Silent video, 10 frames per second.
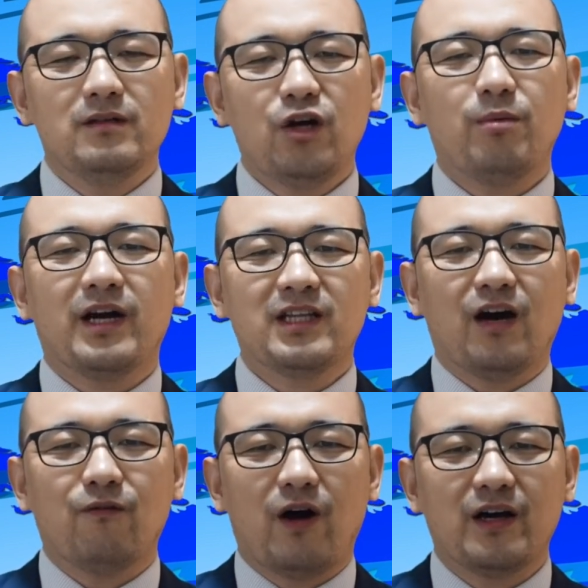要不然
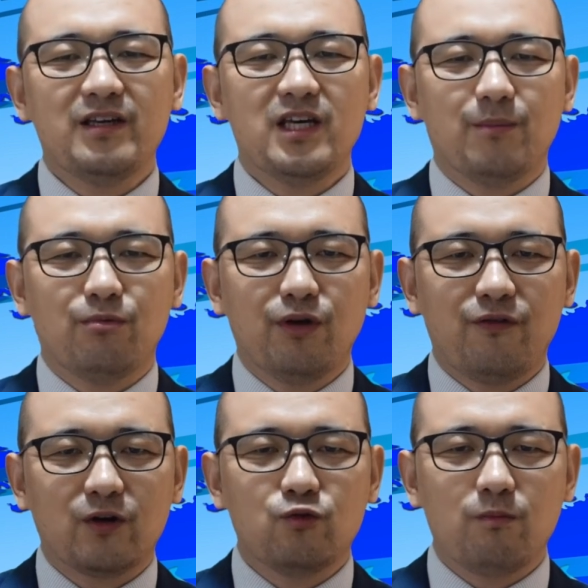呢，王毅也不会
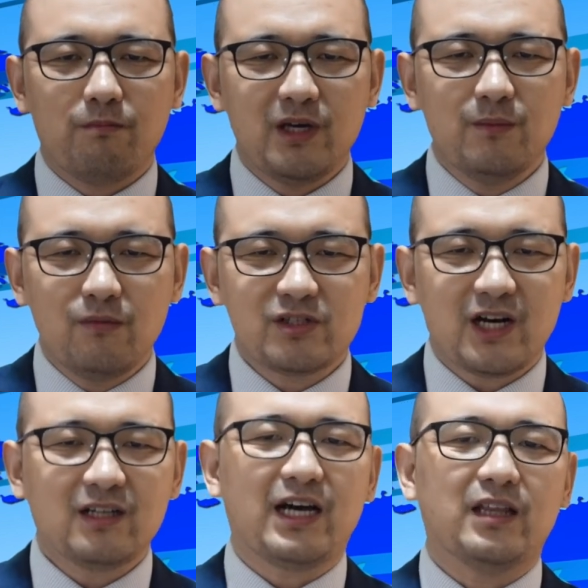放出明目
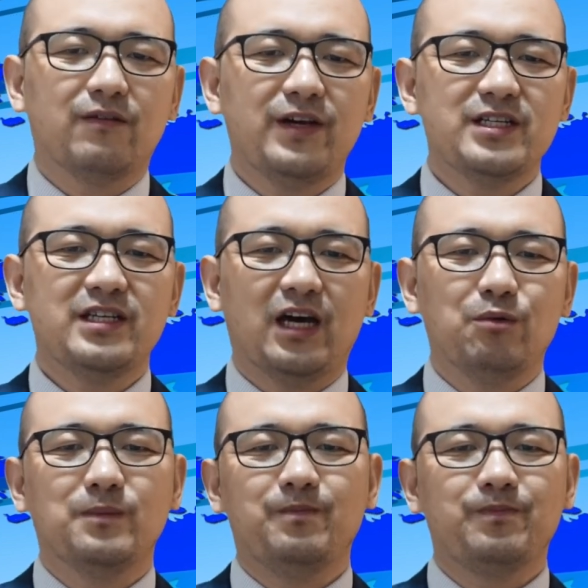张胆的威胁言
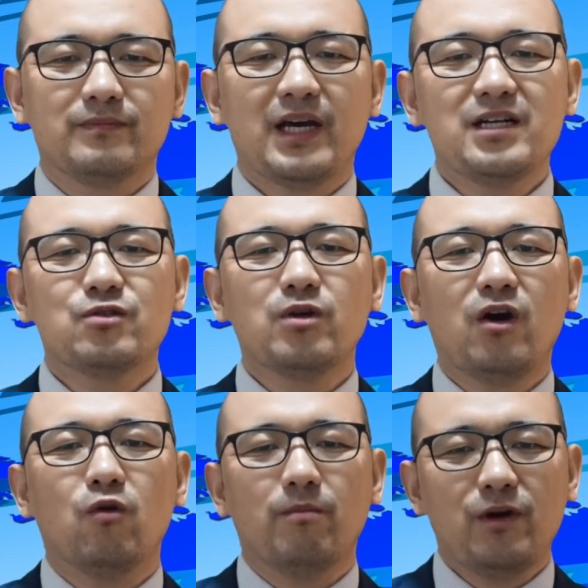论，但是最
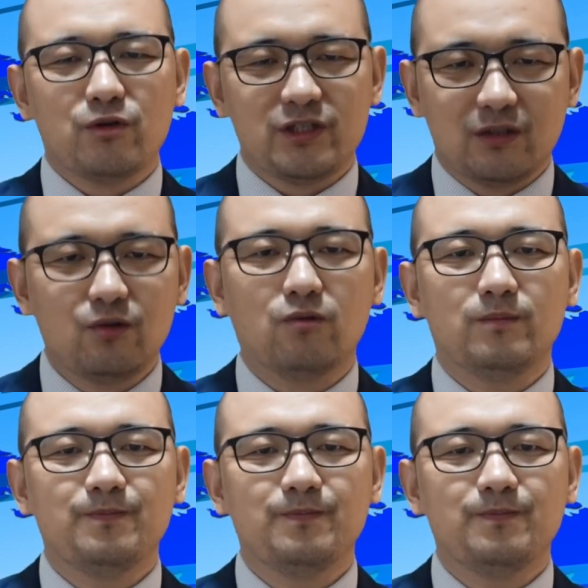后没有行动，